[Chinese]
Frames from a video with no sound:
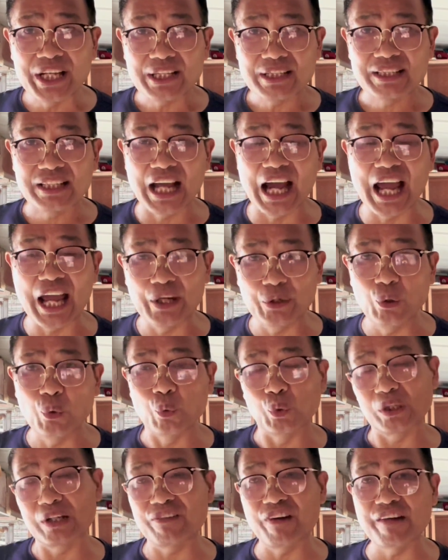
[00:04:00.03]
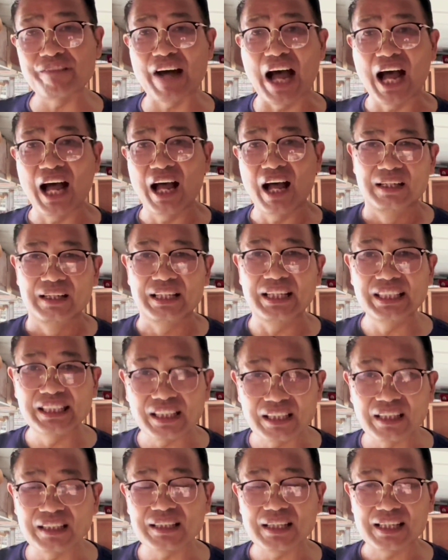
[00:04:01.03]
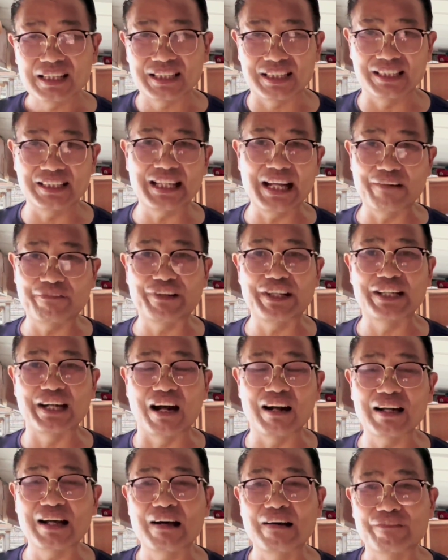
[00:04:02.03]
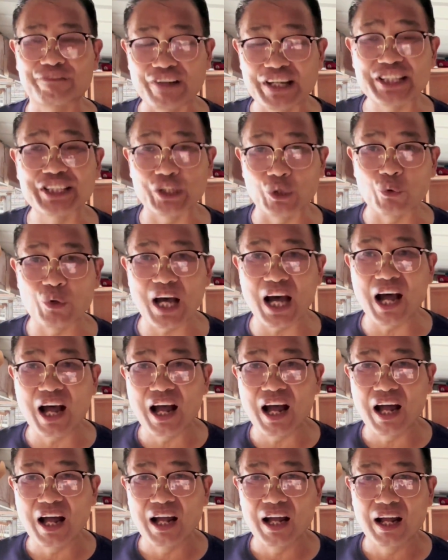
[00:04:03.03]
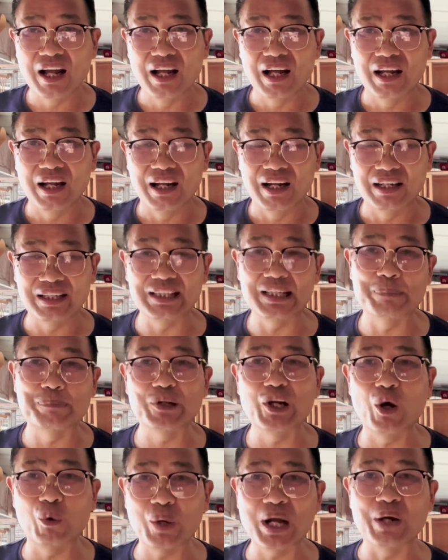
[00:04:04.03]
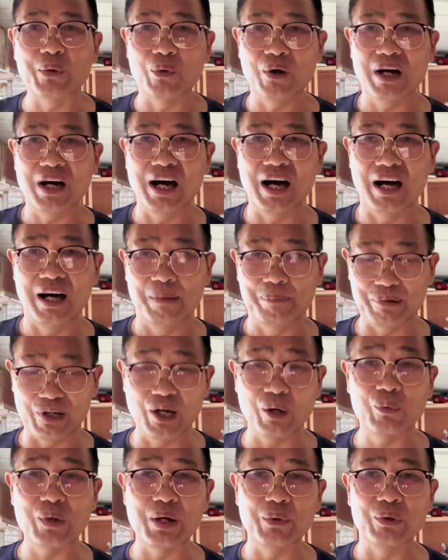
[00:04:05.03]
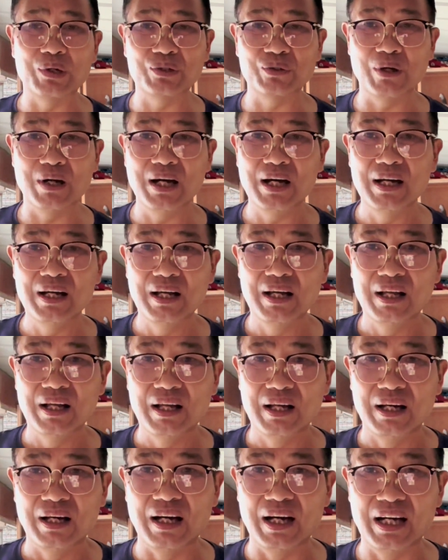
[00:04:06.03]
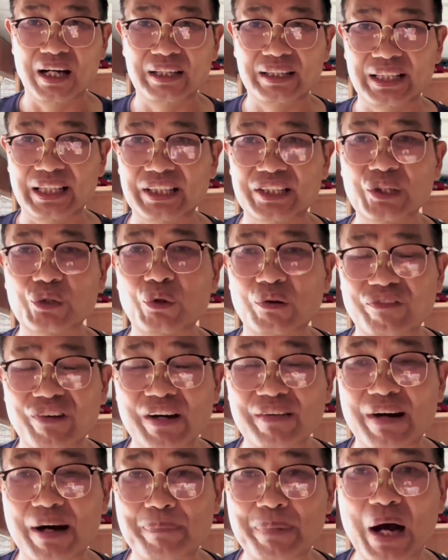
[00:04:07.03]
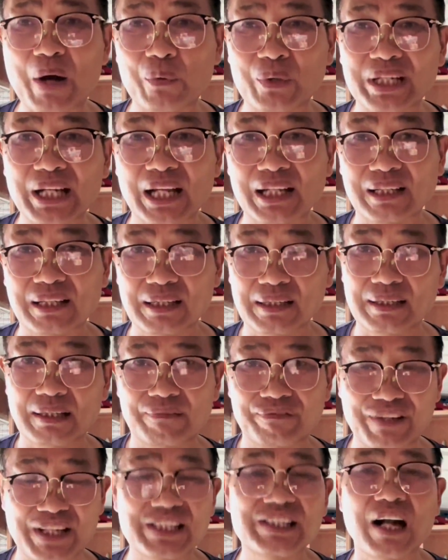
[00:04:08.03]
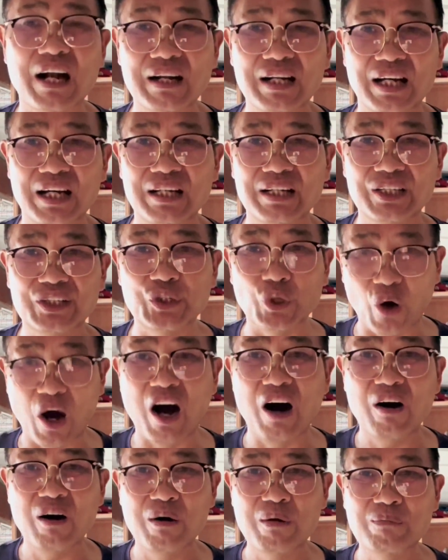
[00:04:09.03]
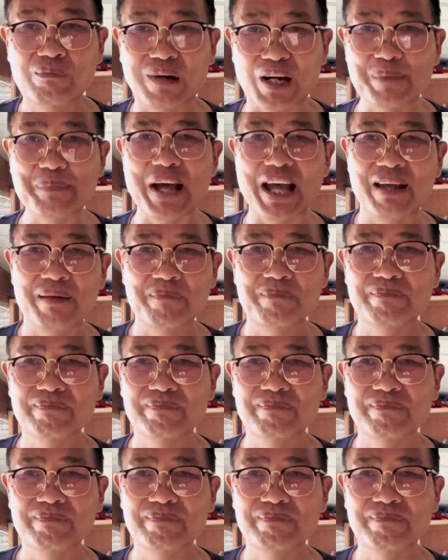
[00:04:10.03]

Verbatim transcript: 采用我的方法，你的鸽子时间飞长了，飞久了，你不要怪我啊，不要怪我说，呃，你这种方法把我家的鸽子飞伤了就好，朋友们。